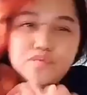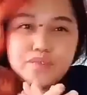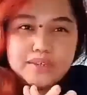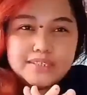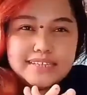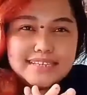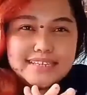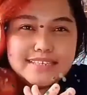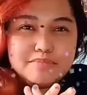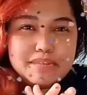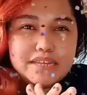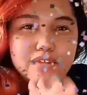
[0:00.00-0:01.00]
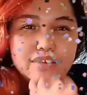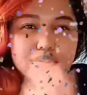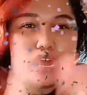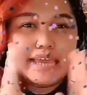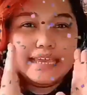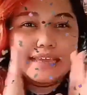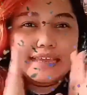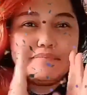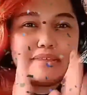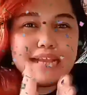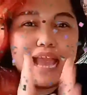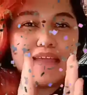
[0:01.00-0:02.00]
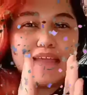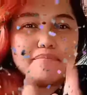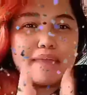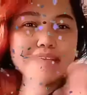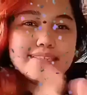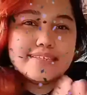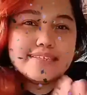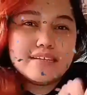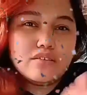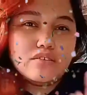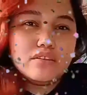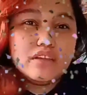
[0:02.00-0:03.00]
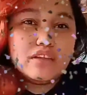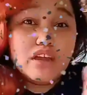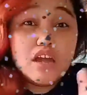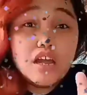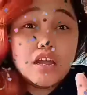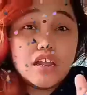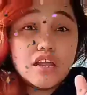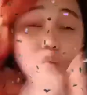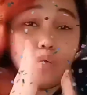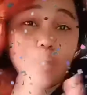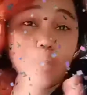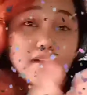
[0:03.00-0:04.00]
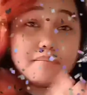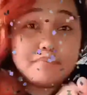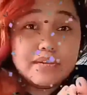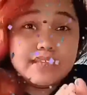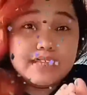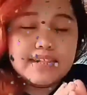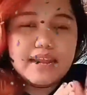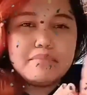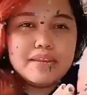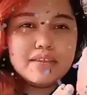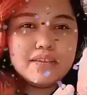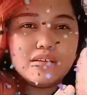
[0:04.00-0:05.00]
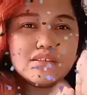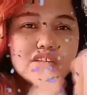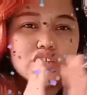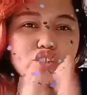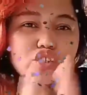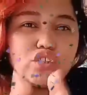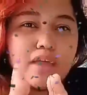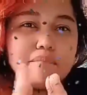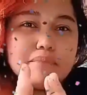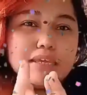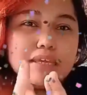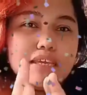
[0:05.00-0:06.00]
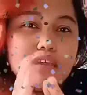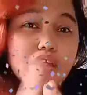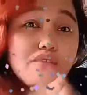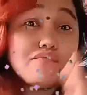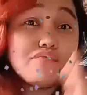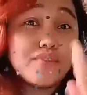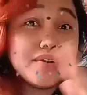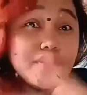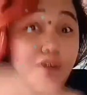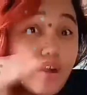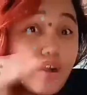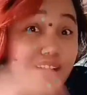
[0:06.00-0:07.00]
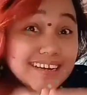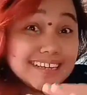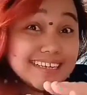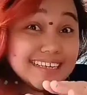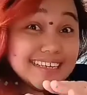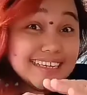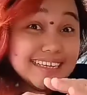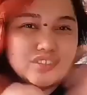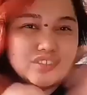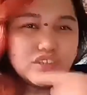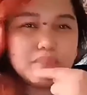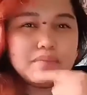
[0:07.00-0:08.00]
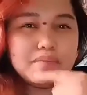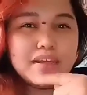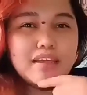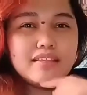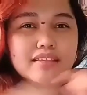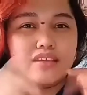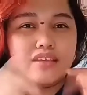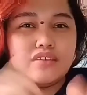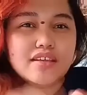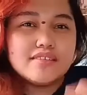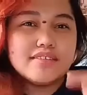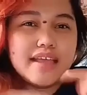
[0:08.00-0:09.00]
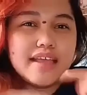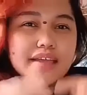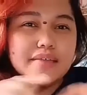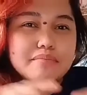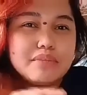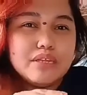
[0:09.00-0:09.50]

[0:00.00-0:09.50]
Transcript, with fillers: For today's video ay mag-unboxing ako ng wall brick na nabili ko sa Shopee for only, syempre antayin nyo sa aking